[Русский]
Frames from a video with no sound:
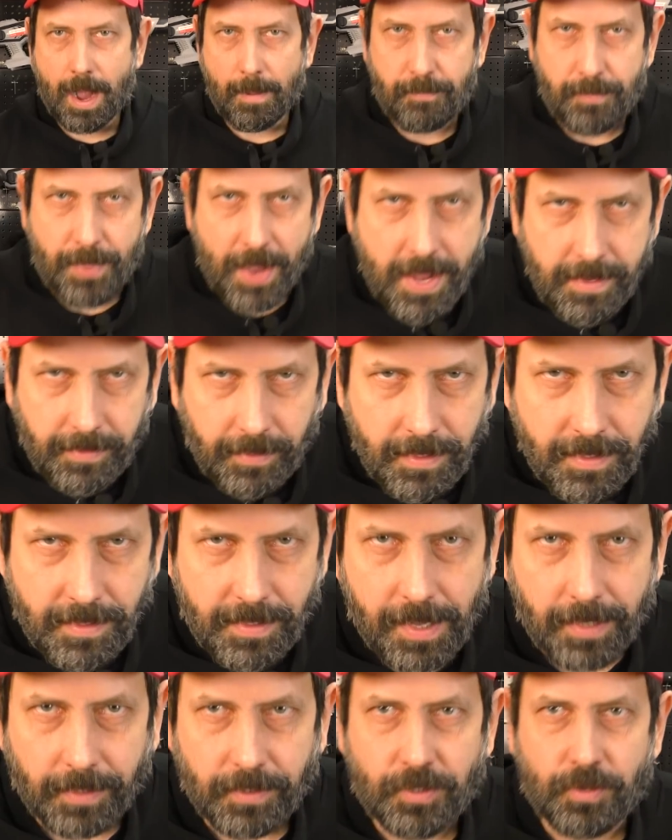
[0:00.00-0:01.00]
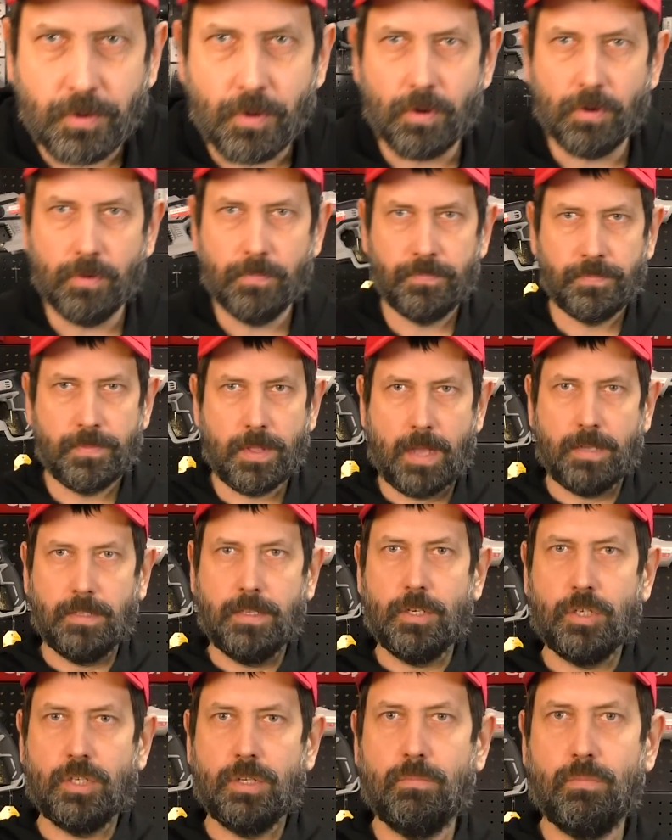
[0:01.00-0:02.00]
Опять Интерскол. А
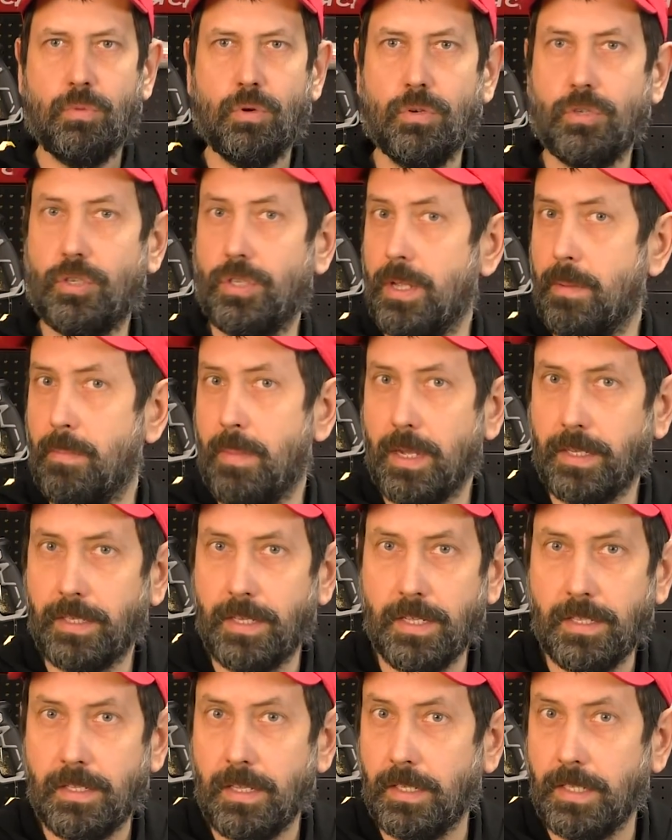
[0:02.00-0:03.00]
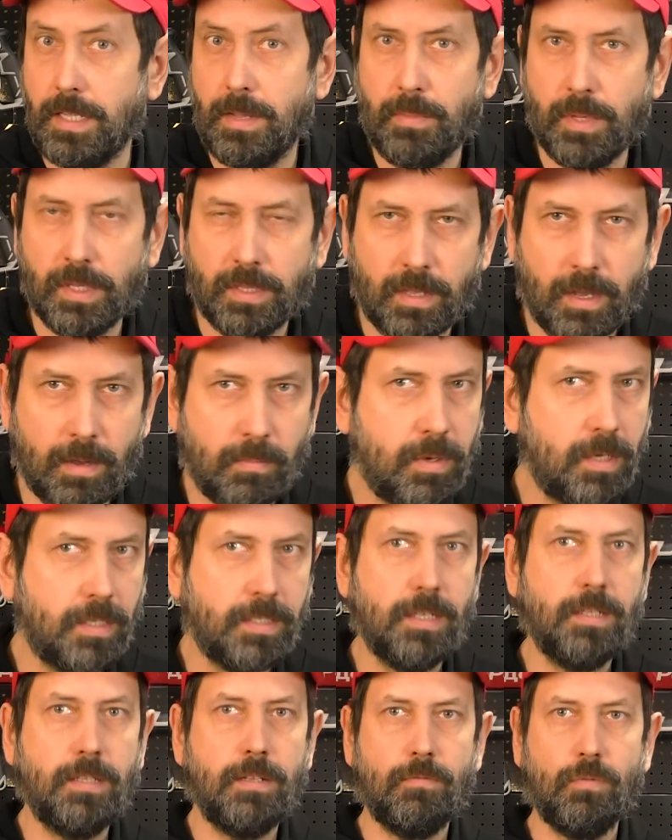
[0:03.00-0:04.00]
где же Bosch, где Makita, где Metaba,
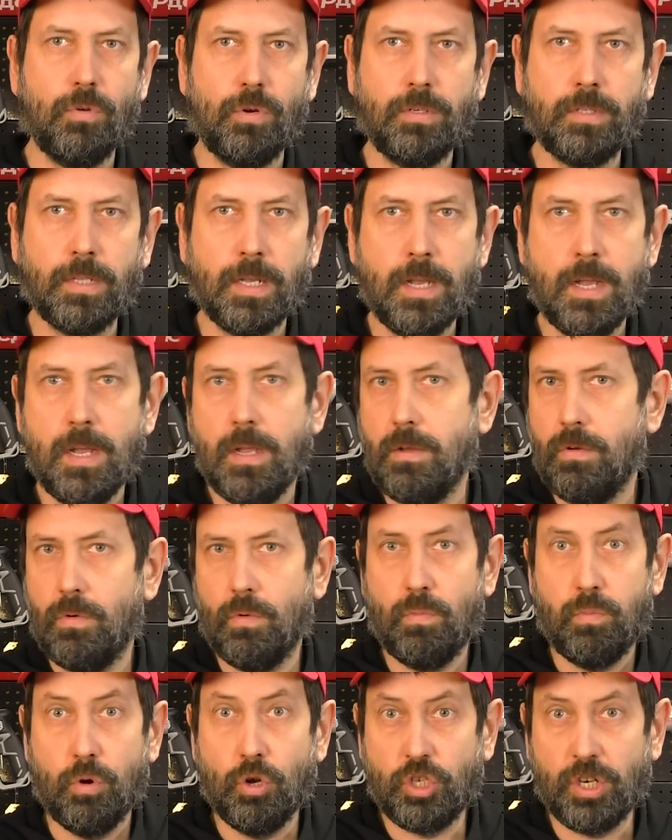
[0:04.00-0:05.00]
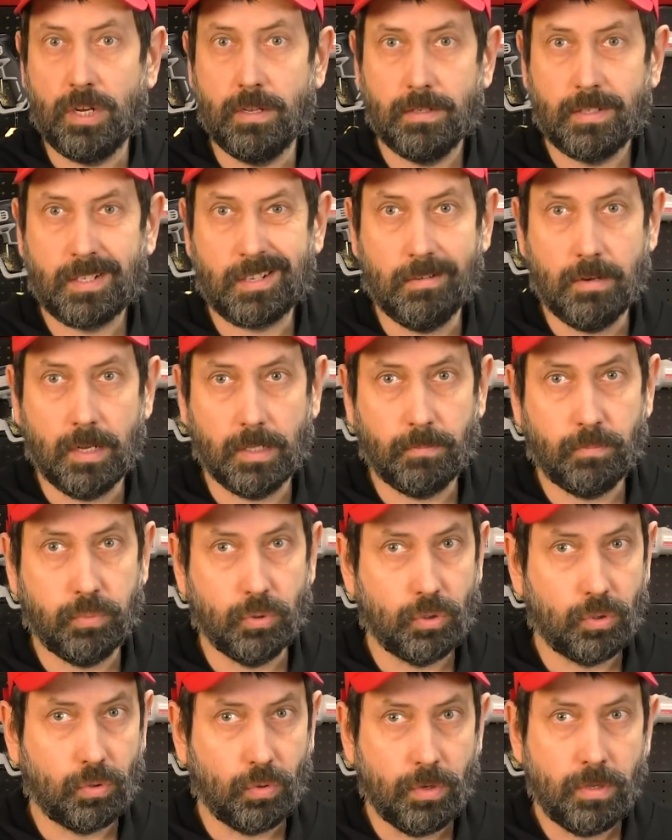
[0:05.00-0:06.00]
где Девольт? У Боша склад
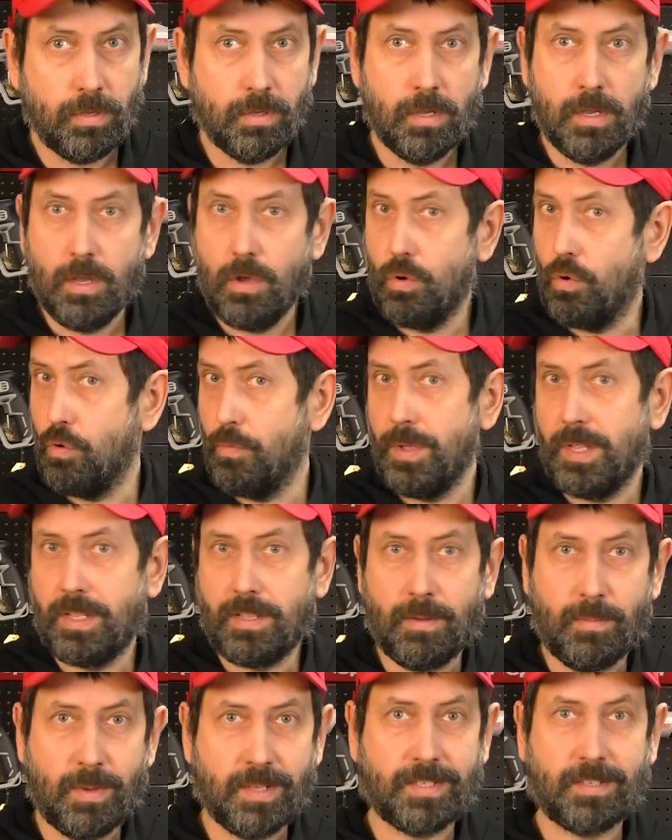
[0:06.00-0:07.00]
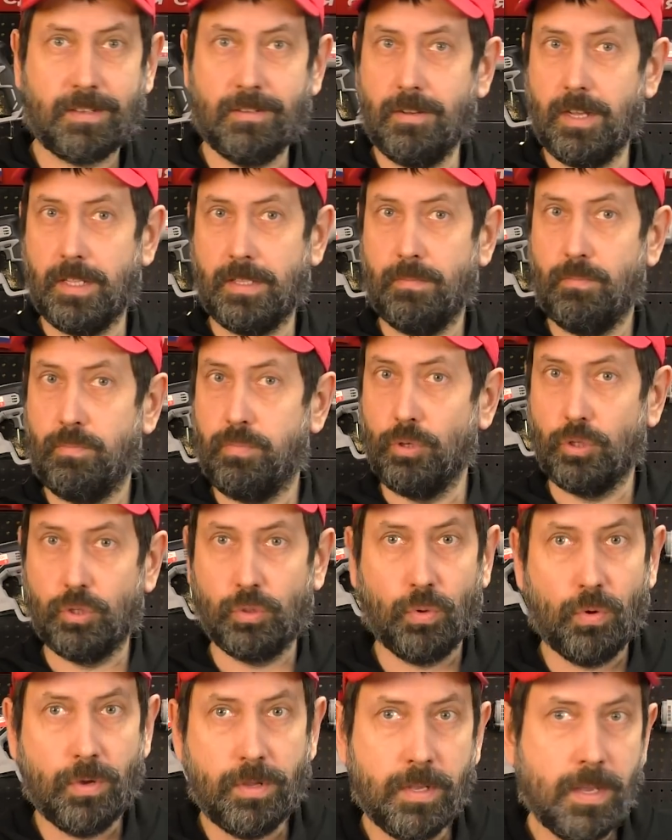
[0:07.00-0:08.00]
пустой. У Метаба склад
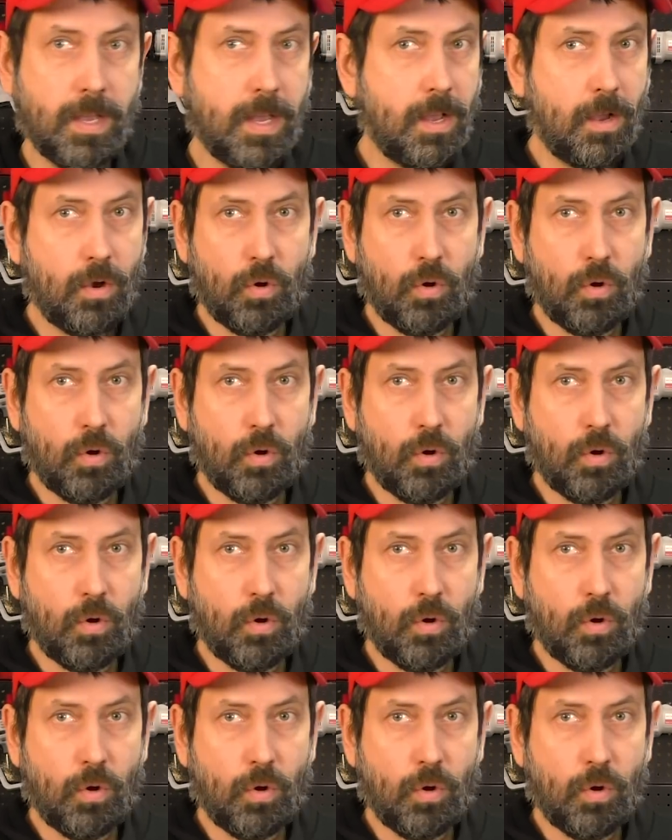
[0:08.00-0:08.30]
пустой.